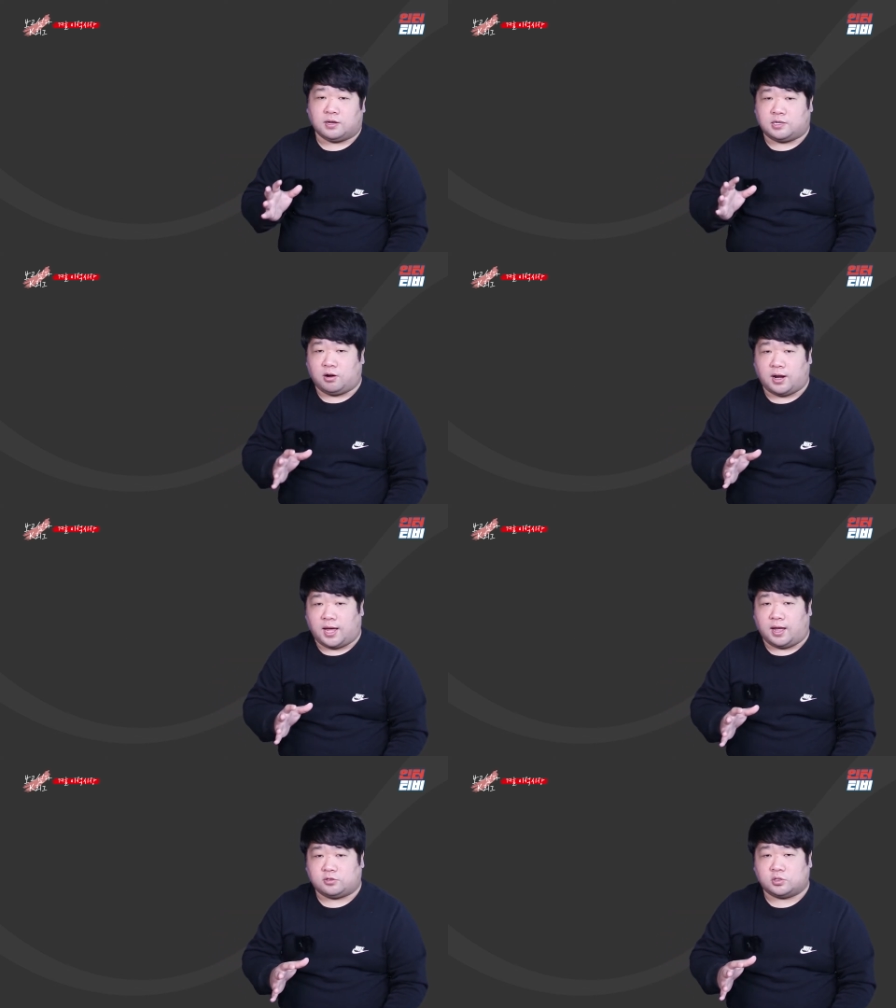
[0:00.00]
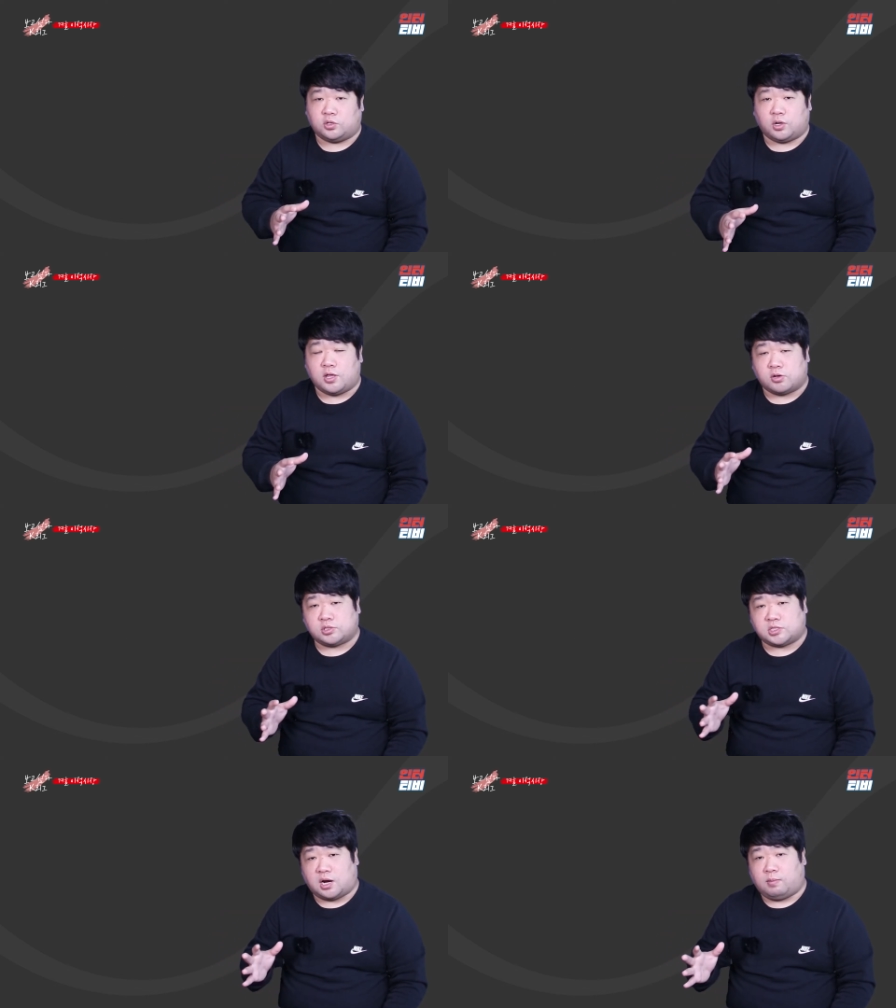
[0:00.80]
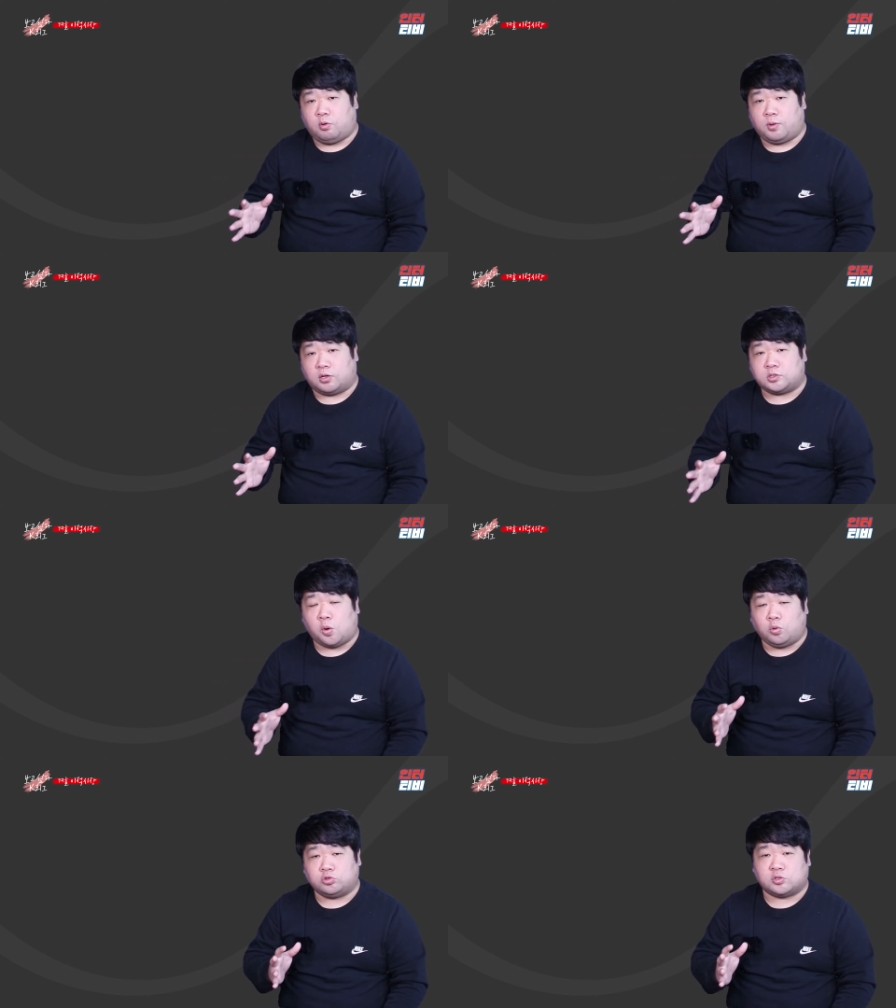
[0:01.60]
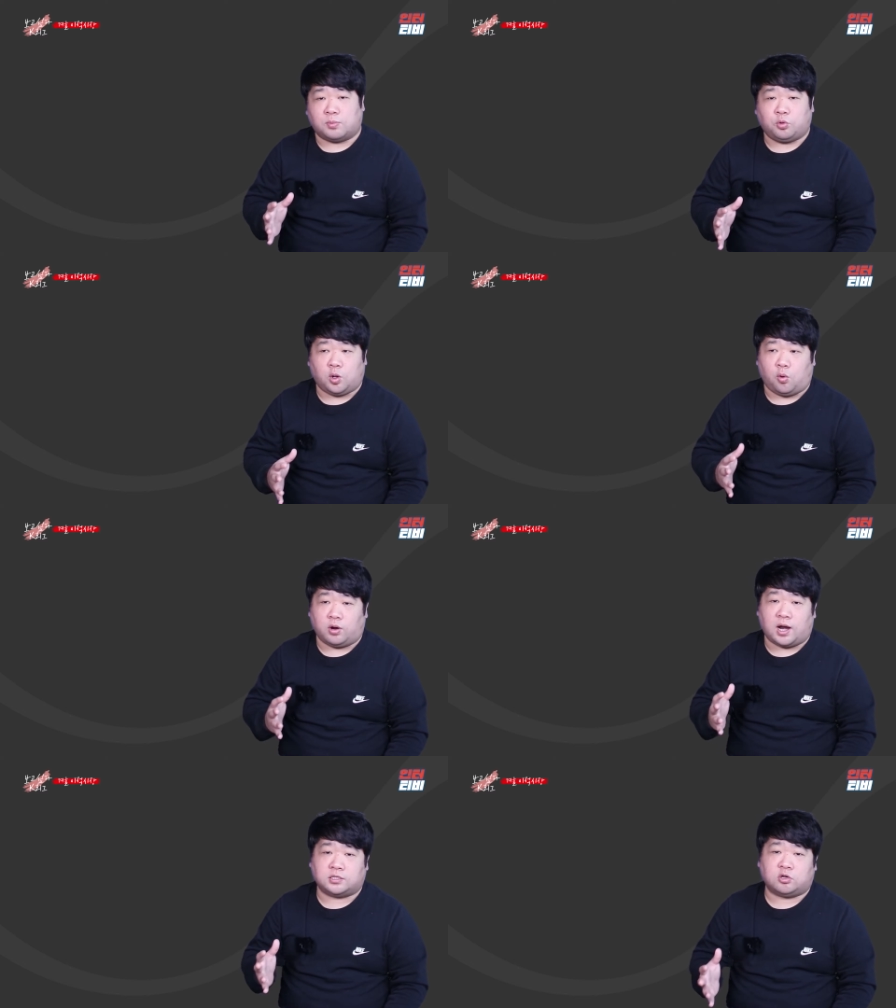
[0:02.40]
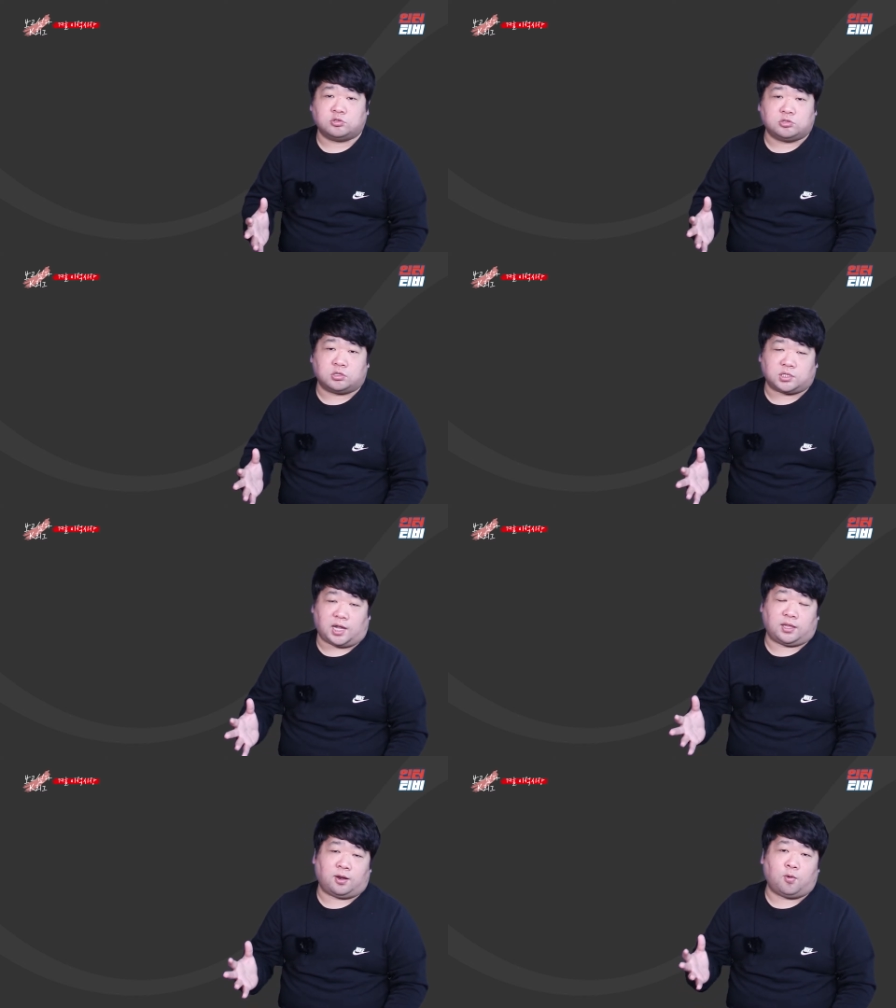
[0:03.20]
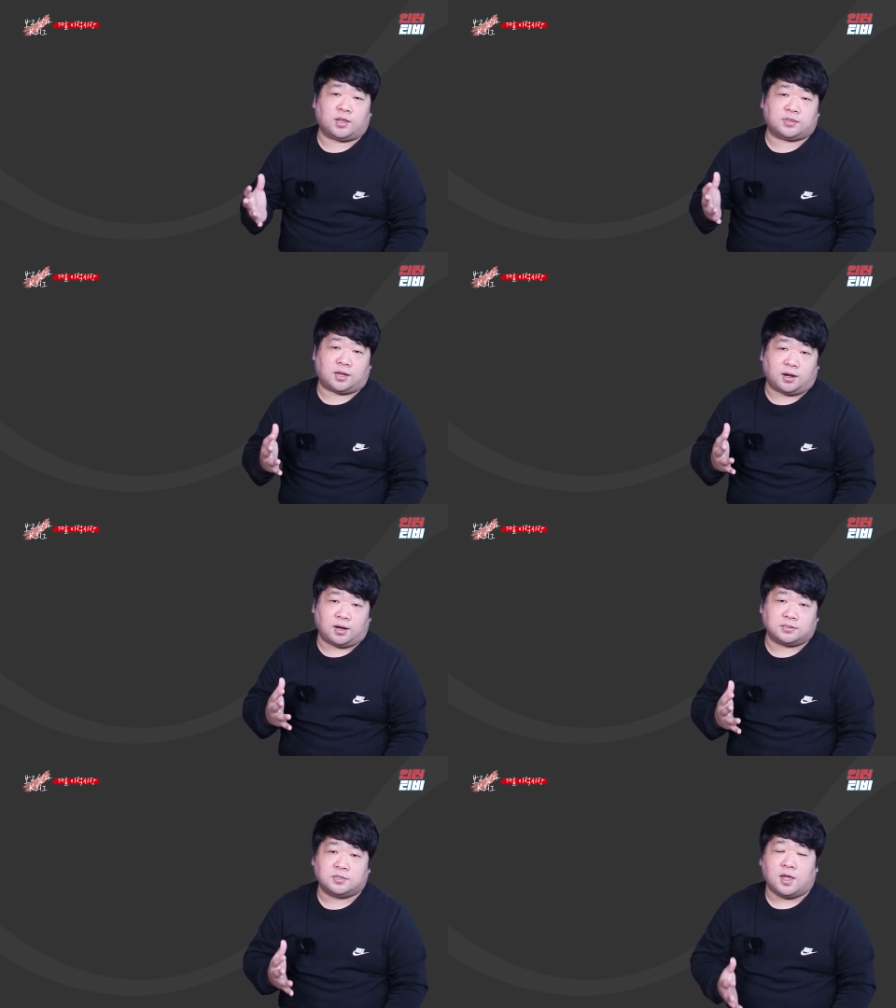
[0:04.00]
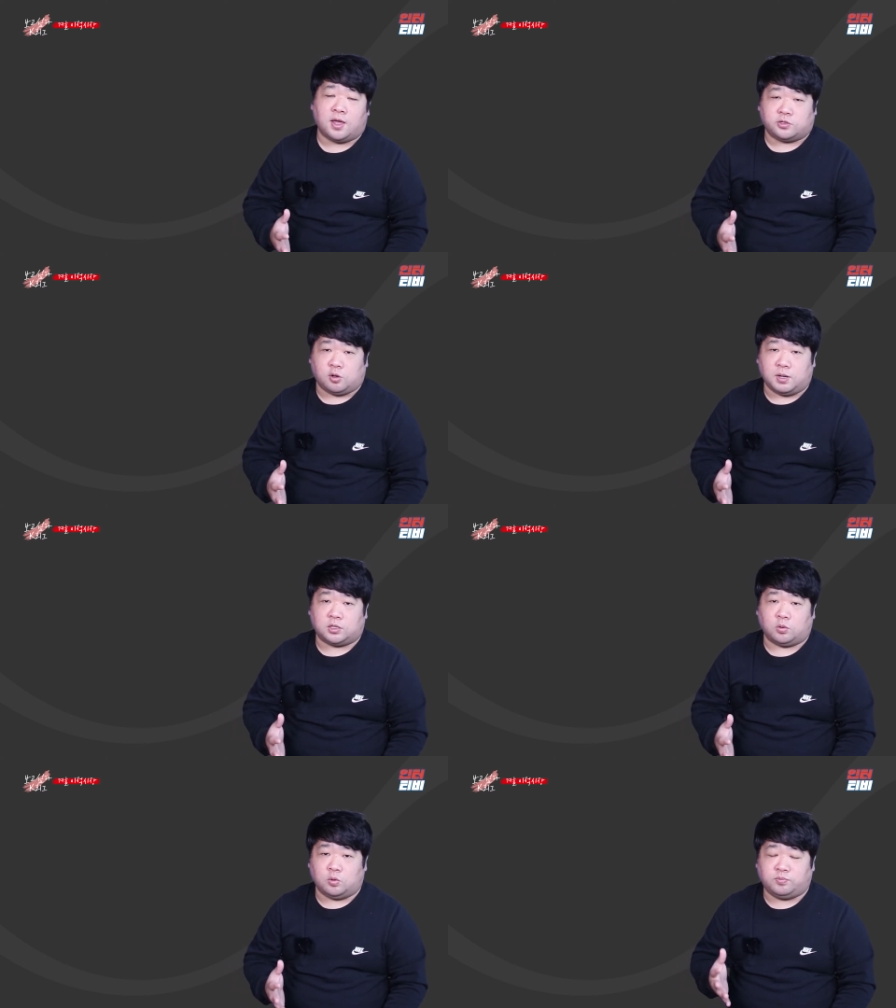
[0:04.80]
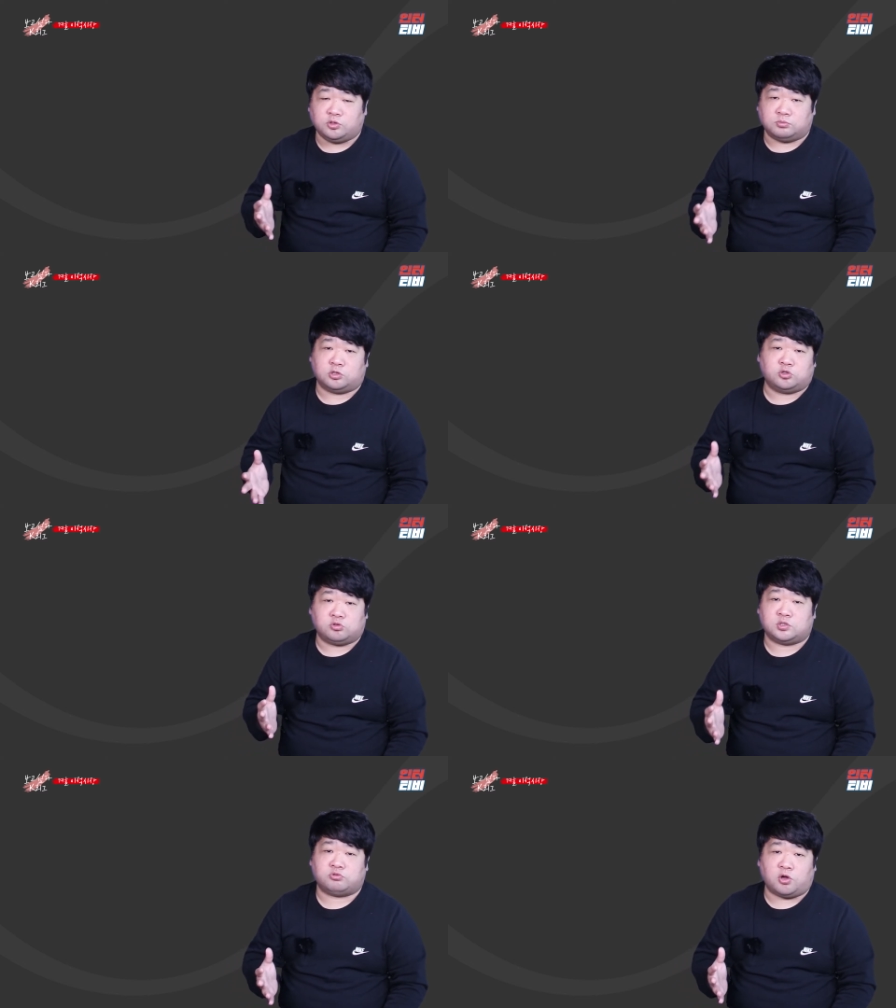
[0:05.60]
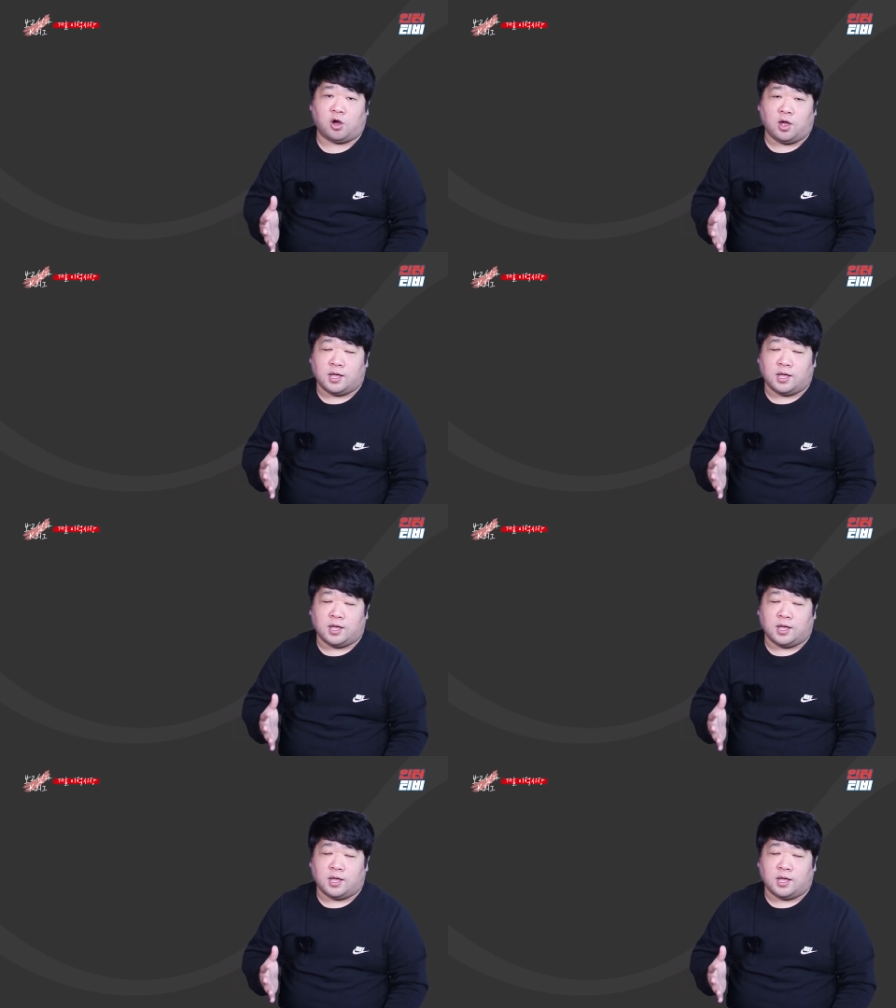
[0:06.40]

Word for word: 그러나 전체적인 이적 시장을 보면 최용수 감독이 원하는 선수들을 다 데려왔다라는 점에서는 높은 점수를 주고 싶고요.